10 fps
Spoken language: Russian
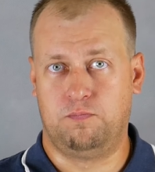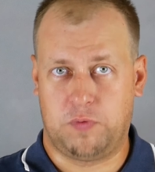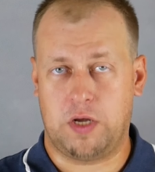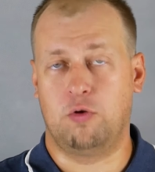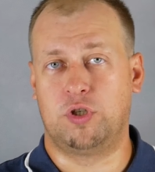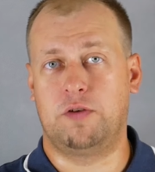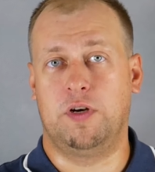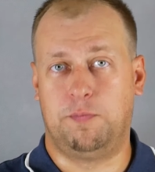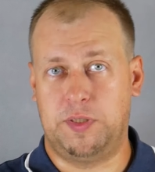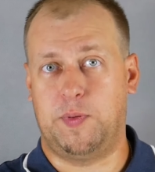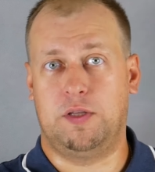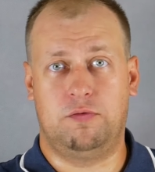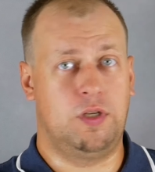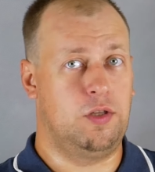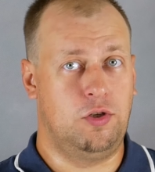как я уже говорил,
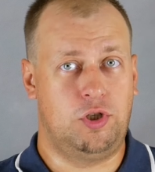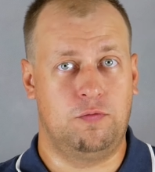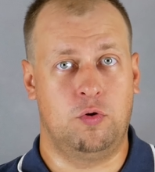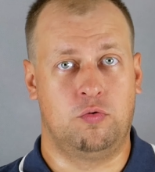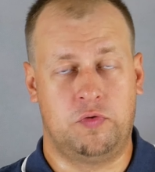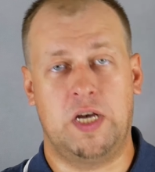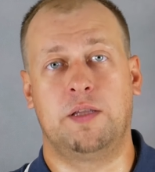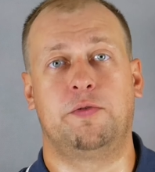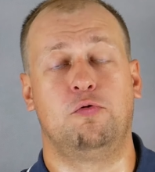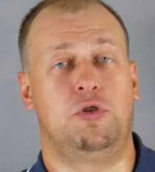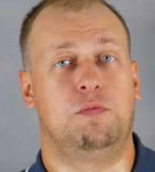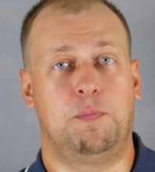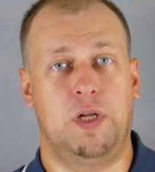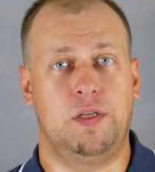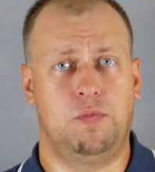бесплатно-то нет ничего, но в данном случае мы
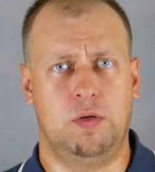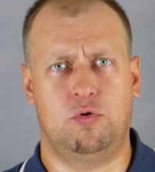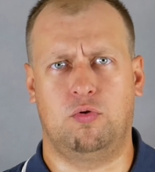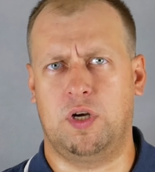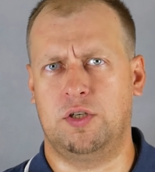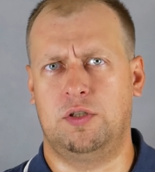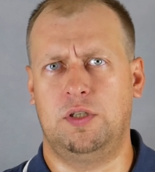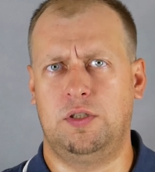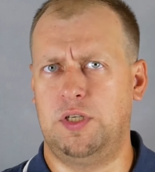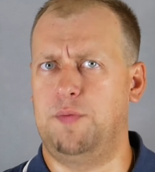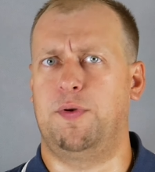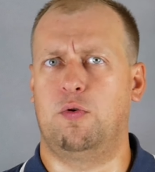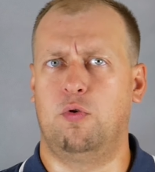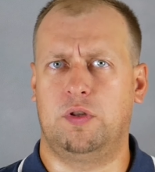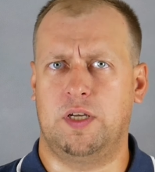платим тем, что каждый день
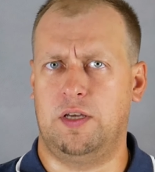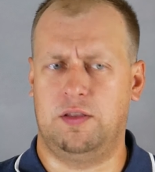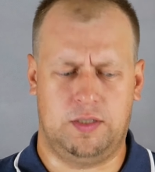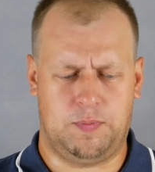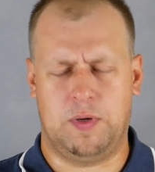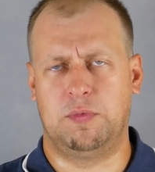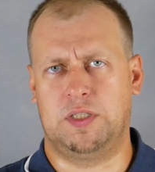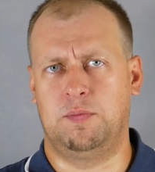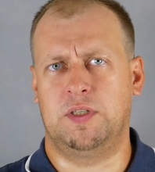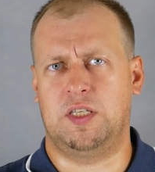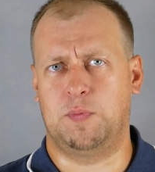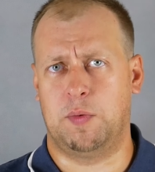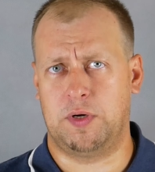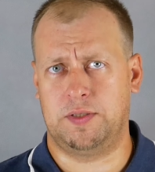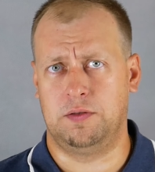приходят какие-то спам-смс,
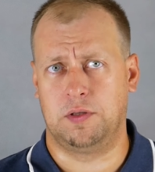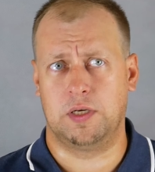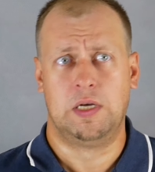спам-рассылки.